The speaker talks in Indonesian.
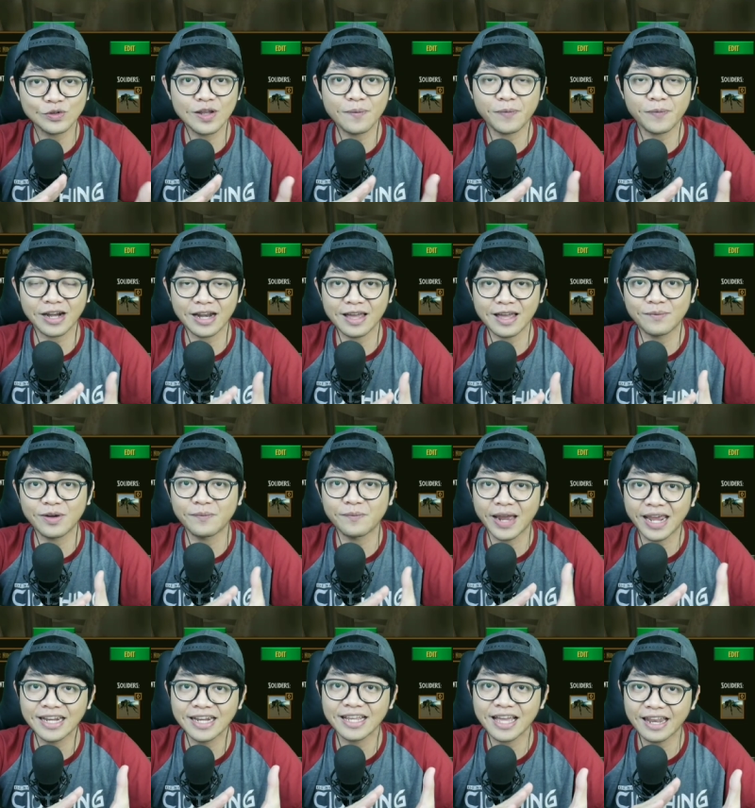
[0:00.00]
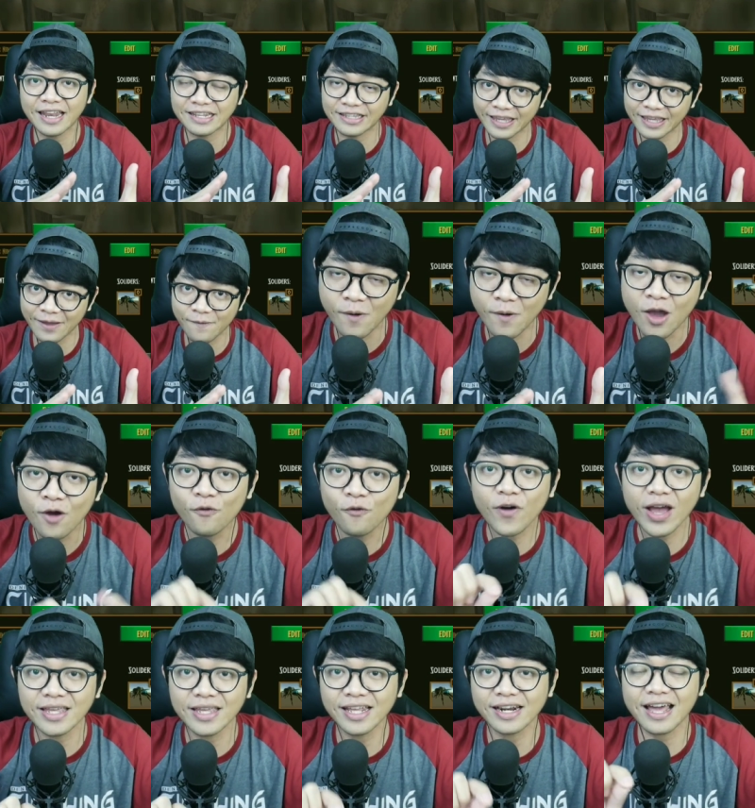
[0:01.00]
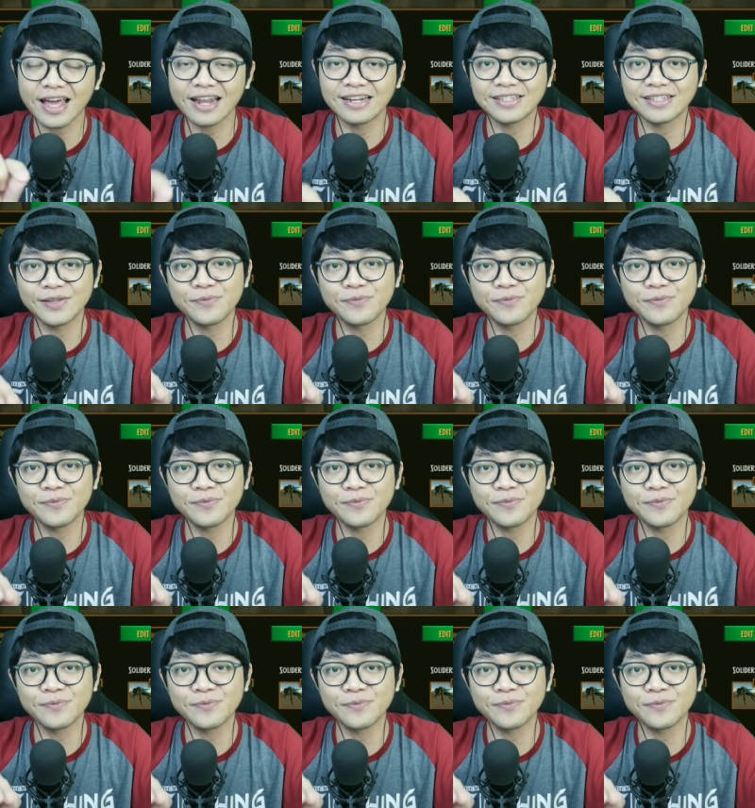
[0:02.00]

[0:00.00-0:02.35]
sudah pernah memainkan game Fire Ant